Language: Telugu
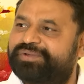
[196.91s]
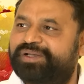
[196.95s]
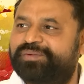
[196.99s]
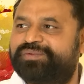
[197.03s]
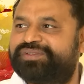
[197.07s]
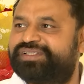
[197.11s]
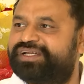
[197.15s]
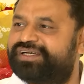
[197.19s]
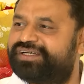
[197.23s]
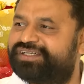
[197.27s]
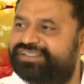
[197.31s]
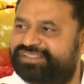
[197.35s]

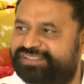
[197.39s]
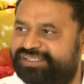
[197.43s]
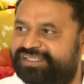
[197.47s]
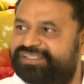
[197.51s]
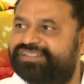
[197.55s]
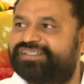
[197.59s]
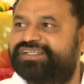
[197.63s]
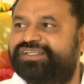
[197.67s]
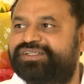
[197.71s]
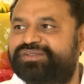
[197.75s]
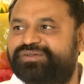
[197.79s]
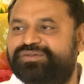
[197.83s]
మేమిద్దరం
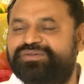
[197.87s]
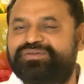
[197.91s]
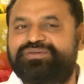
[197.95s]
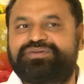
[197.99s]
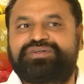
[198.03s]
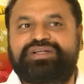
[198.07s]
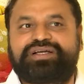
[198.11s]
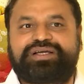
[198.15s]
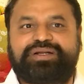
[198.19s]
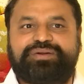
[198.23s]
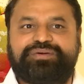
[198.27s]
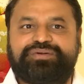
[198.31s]
డిస్కస్
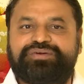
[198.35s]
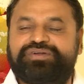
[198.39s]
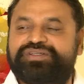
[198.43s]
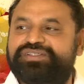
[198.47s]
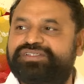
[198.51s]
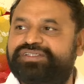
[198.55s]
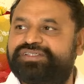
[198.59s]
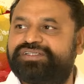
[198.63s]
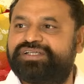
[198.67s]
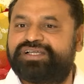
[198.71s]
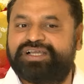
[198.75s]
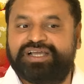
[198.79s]
చేసుకుంటున్న క్రమంలో
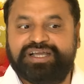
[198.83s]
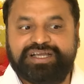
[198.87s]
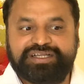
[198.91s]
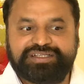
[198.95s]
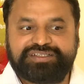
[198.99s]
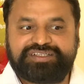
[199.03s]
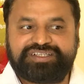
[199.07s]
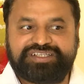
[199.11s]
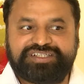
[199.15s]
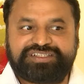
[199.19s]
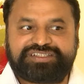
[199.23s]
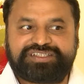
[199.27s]
వచ్చింది
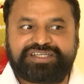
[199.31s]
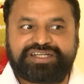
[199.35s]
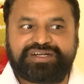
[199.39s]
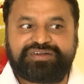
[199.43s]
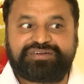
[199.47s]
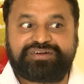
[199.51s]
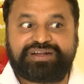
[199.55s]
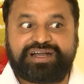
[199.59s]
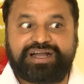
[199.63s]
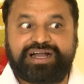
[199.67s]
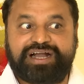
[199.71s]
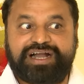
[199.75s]
తీస్తేనే
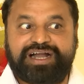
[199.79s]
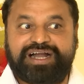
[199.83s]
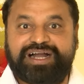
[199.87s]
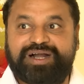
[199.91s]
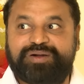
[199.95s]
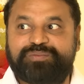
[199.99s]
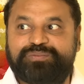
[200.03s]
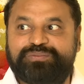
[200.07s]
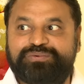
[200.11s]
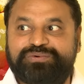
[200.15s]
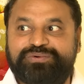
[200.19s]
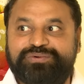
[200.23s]
ఉన్న
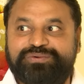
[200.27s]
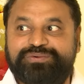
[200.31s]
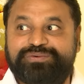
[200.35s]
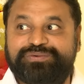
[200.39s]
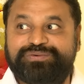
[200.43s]
ఆపు